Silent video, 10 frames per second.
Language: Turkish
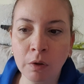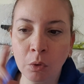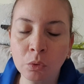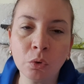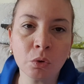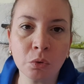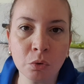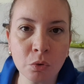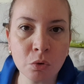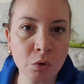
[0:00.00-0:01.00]
ve 14
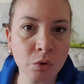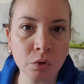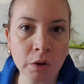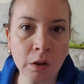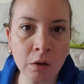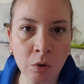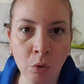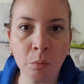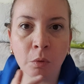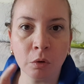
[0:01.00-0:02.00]
günün sonundaki
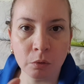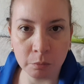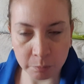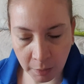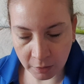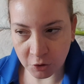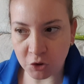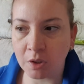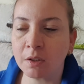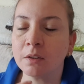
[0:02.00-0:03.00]
kilomu
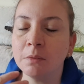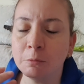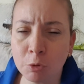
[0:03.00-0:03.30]
paylaşacaktım.